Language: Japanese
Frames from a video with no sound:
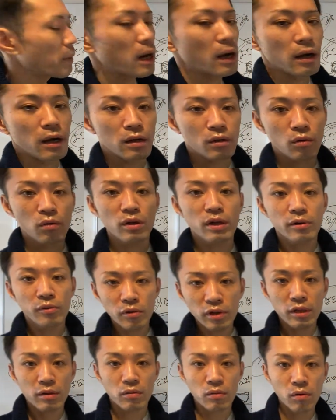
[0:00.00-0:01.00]
あこれ
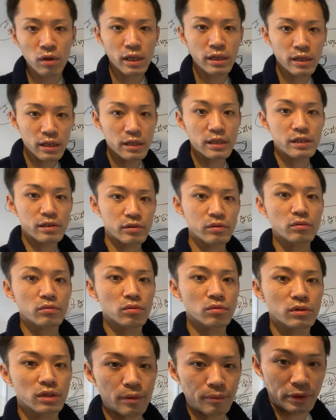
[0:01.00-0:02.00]
をこれでリスト
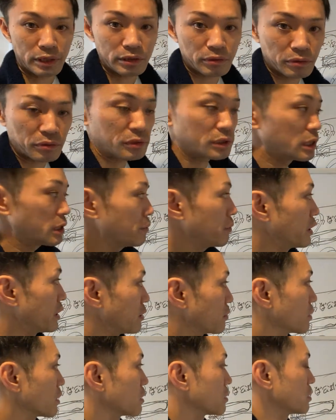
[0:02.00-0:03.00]
取るためにどうすればいい
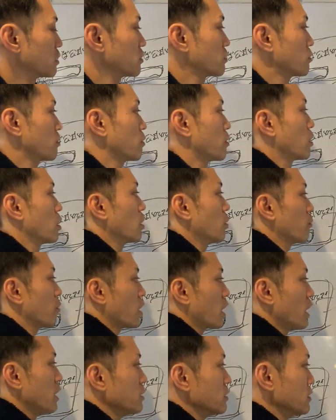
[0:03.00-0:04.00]
のかっていうともう
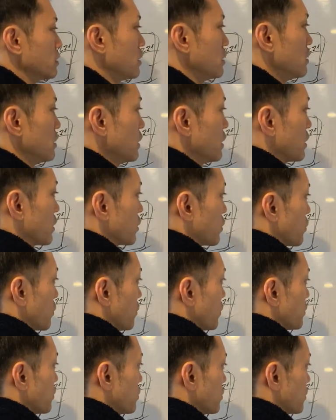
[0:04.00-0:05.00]
完全に教
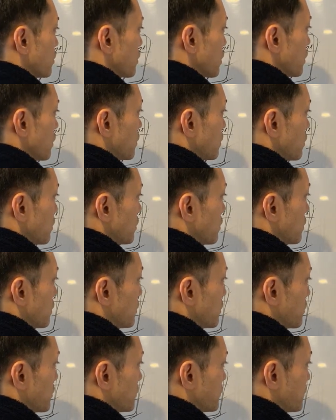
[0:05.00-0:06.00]
育っす
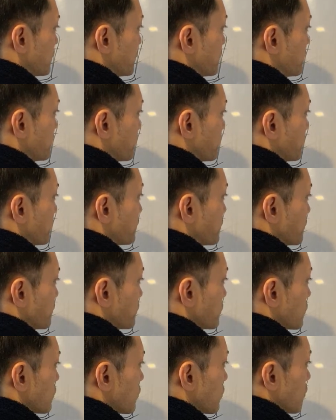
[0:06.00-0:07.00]
ね
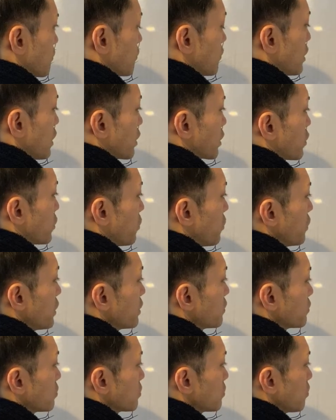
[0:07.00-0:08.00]
だから教
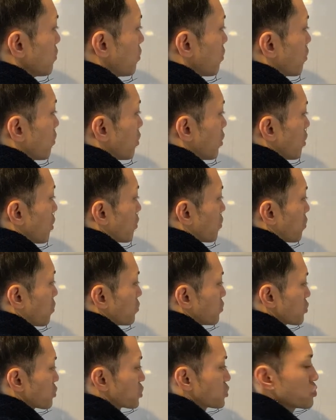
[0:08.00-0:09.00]
育とこ
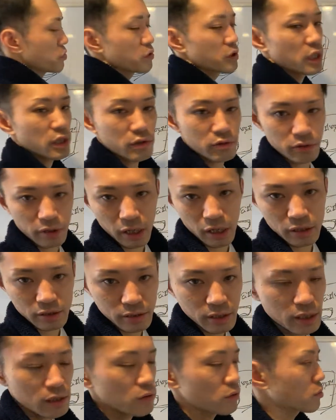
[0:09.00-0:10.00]
の集客が
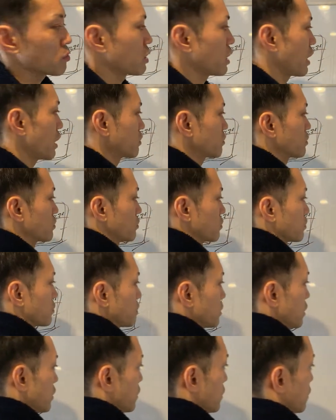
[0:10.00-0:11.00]
セットであるってことですね